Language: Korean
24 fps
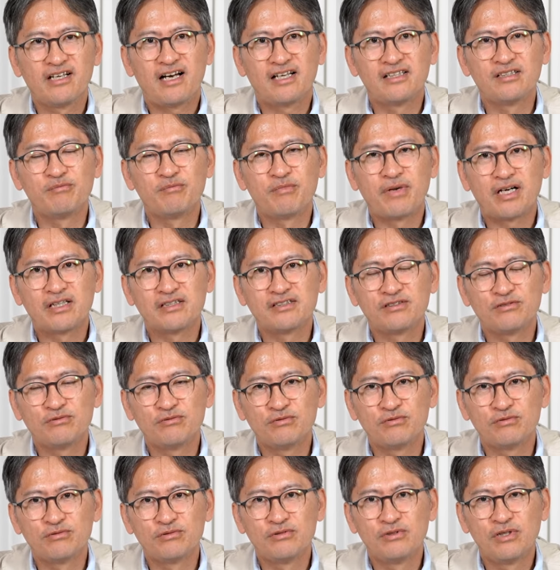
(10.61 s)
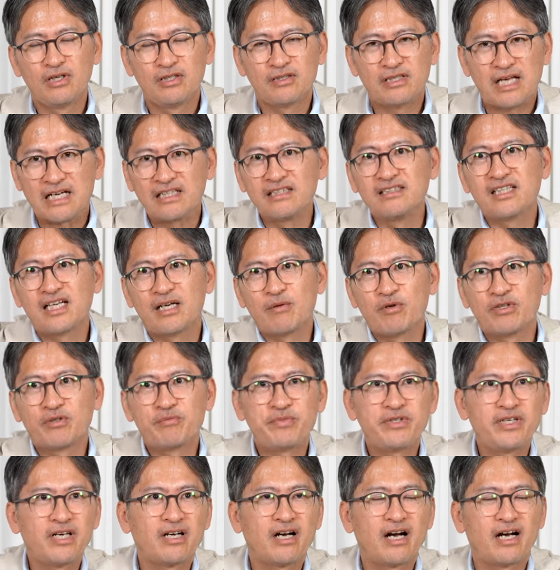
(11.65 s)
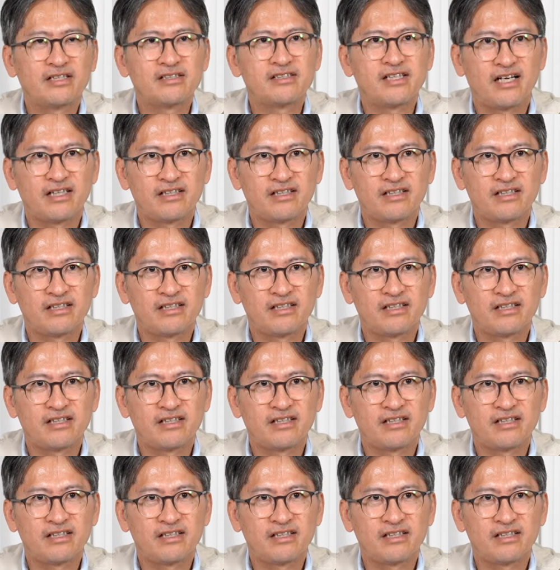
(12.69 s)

하는 방식으로 다른 사람한테 피해가 가지